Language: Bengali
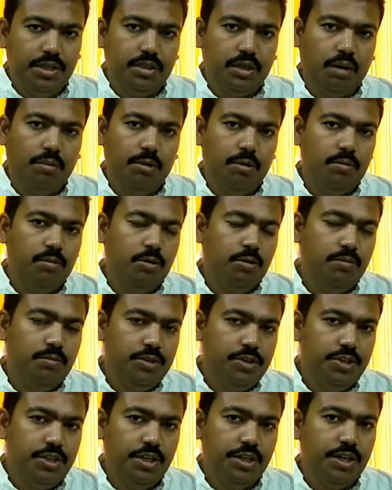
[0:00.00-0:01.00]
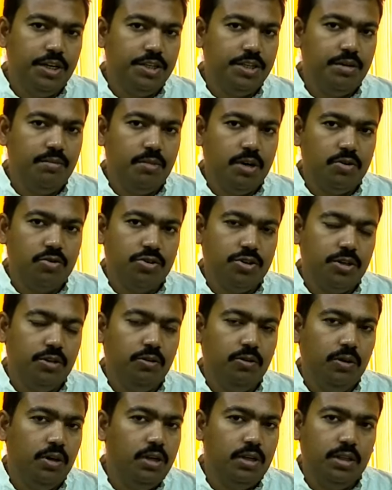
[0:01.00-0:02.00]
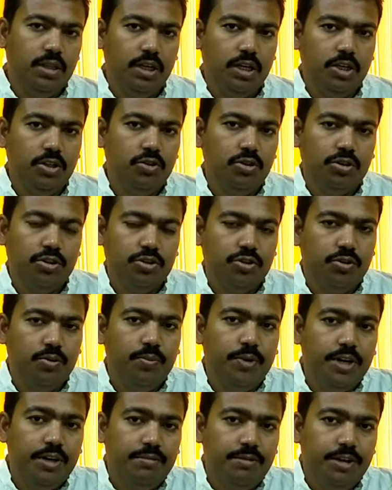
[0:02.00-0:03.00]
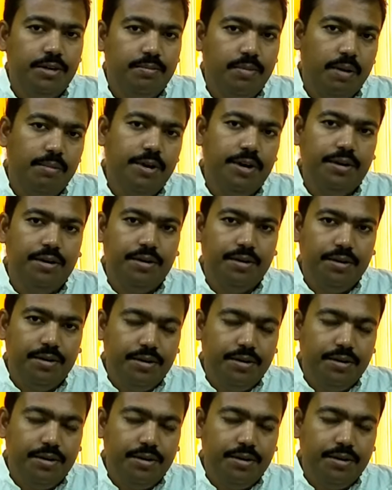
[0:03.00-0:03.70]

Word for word: স্বাভাবিকভাবে বৃশ্চিক রাশির মানুষ কিন্তু এর থেকে যথেষ্ট বেনিফিট পাবেন